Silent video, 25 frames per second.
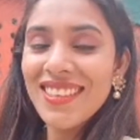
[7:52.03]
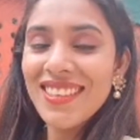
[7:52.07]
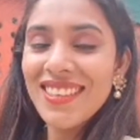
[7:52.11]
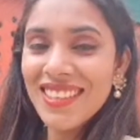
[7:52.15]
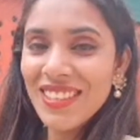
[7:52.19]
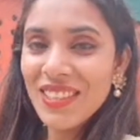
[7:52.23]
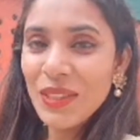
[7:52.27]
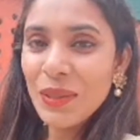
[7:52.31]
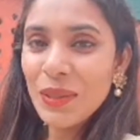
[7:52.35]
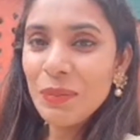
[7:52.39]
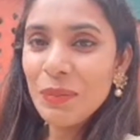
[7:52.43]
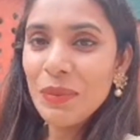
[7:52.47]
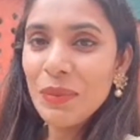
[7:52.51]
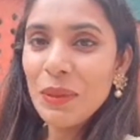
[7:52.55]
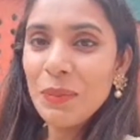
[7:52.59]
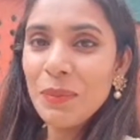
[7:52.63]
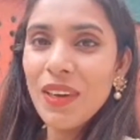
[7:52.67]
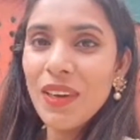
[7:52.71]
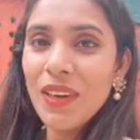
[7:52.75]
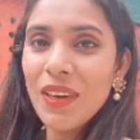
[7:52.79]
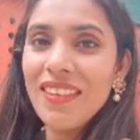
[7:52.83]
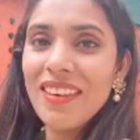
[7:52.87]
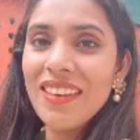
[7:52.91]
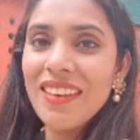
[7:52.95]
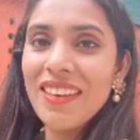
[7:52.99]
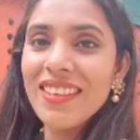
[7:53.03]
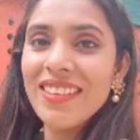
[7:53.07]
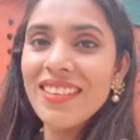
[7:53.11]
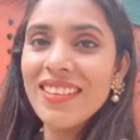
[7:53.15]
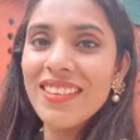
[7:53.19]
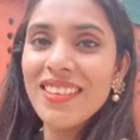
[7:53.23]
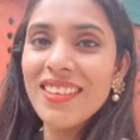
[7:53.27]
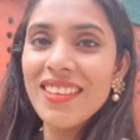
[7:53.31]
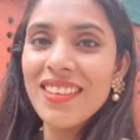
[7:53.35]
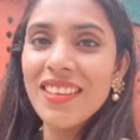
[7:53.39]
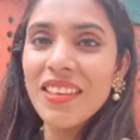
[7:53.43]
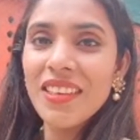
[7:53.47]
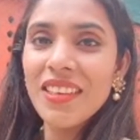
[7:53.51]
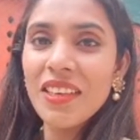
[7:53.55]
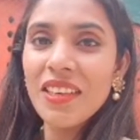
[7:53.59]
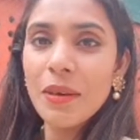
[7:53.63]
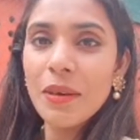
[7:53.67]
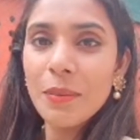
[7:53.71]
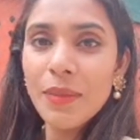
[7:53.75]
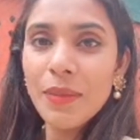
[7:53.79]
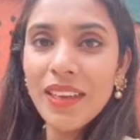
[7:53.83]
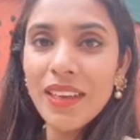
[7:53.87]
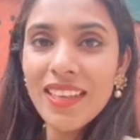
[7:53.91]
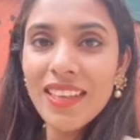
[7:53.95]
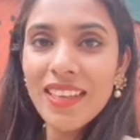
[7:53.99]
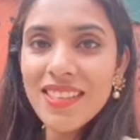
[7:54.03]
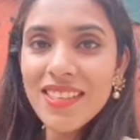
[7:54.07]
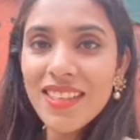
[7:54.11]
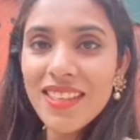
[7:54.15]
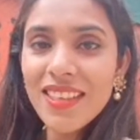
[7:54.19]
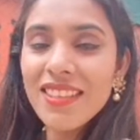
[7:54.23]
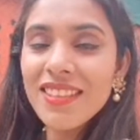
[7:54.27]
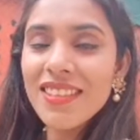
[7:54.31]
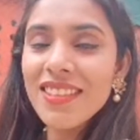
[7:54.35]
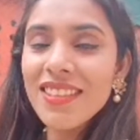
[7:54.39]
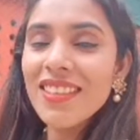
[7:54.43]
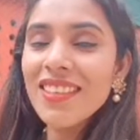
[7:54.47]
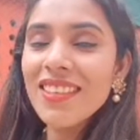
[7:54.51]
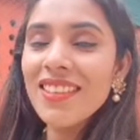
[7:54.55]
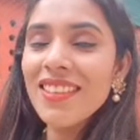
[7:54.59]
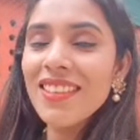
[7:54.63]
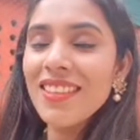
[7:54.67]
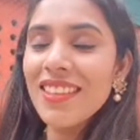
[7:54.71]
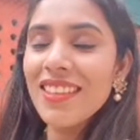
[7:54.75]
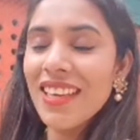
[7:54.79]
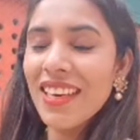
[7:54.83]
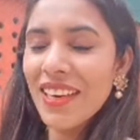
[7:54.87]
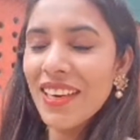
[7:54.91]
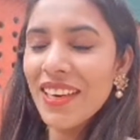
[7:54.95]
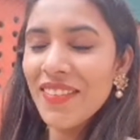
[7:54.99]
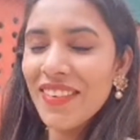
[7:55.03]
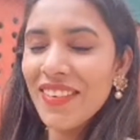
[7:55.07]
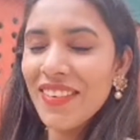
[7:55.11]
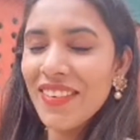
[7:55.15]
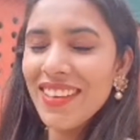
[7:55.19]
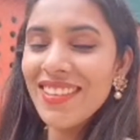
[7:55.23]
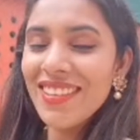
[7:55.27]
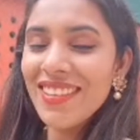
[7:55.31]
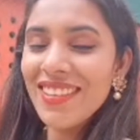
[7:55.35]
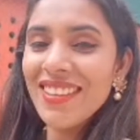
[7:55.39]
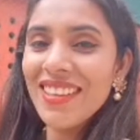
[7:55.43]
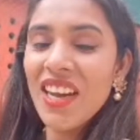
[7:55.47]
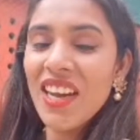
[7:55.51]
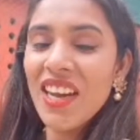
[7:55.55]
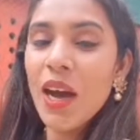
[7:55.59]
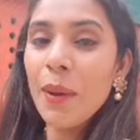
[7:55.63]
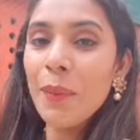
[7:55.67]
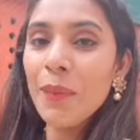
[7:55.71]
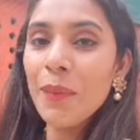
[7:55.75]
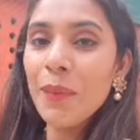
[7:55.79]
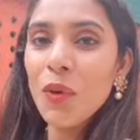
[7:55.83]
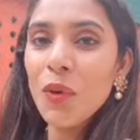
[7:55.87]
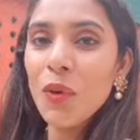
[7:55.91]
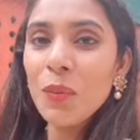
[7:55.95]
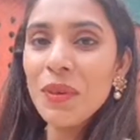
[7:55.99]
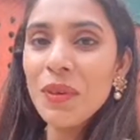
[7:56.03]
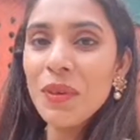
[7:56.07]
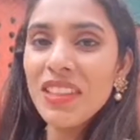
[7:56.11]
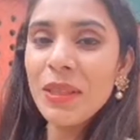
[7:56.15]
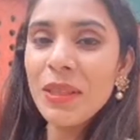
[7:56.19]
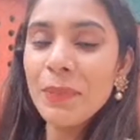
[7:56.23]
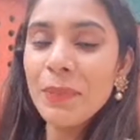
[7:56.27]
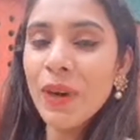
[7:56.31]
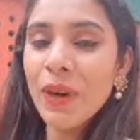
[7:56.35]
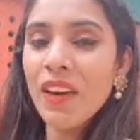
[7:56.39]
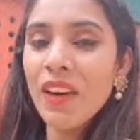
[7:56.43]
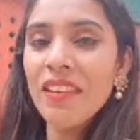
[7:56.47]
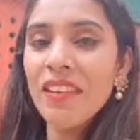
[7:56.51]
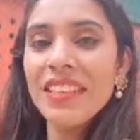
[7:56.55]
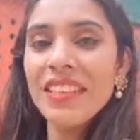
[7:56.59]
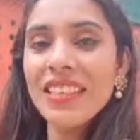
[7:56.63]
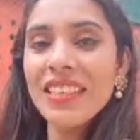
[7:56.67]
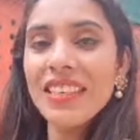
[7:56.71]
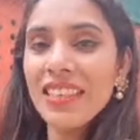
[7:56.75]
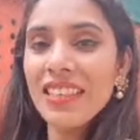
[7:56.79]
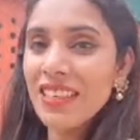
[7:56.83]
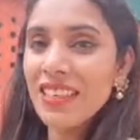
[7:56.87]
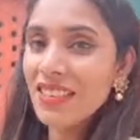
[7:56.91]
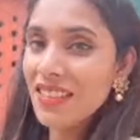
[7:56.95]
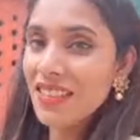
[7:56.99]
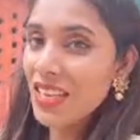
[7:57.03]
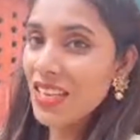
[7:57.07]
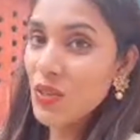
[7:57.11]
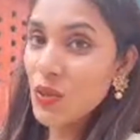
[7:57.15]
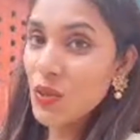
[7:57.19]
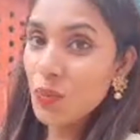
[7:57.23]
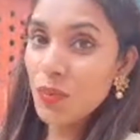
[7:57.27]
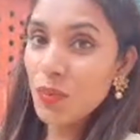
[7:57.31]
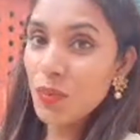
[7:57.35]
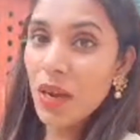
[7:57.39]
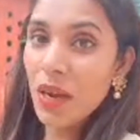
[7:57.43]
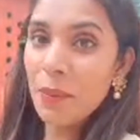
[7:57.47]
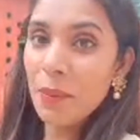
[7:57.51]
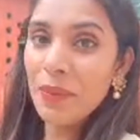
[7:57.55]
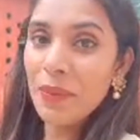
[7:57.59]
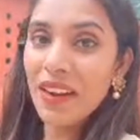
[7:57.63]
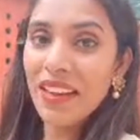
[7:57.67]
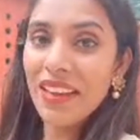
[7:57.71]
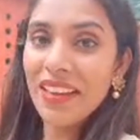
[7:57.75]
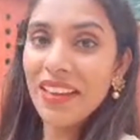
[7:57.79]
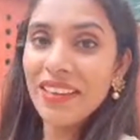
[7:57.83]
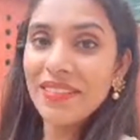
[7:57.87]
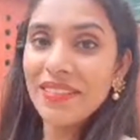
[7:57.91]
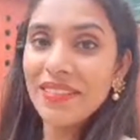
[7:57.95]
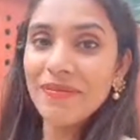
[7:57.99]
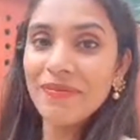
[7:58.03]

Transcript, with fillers: शुभ दीपावली मनीष सिंह जी धन्यवाद आपको भी दीपावली की ढेर सारी शुभकामनाएं